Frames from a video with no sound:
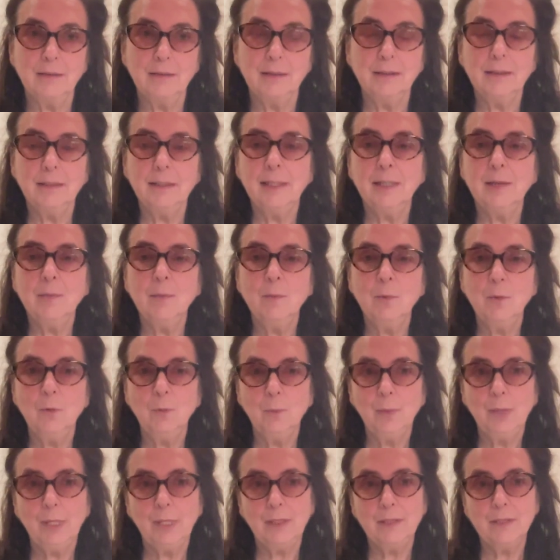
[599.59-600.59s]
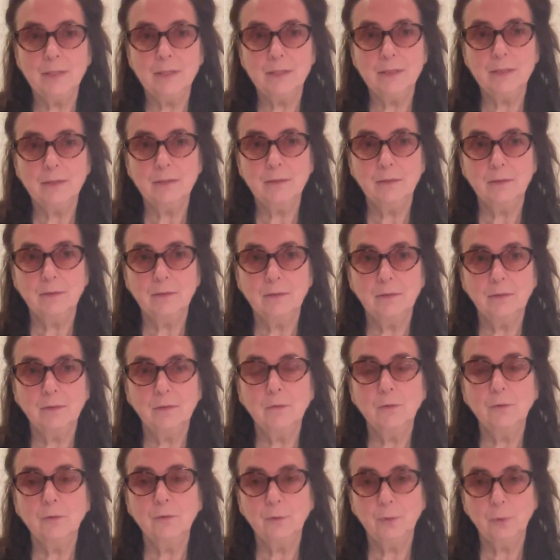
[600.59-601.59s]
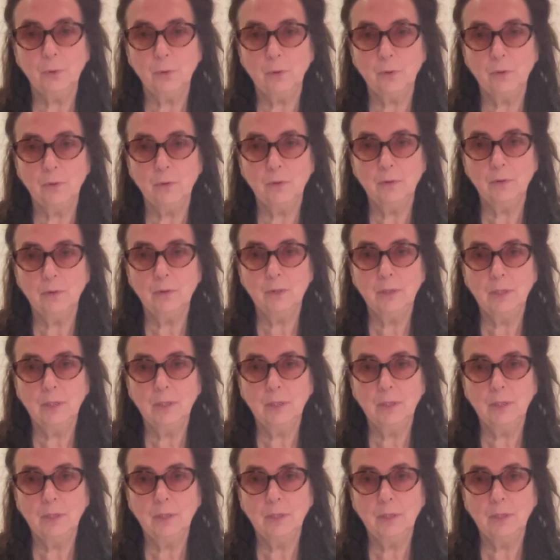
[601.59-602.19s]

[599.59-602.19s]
in jedem Moment zufügen.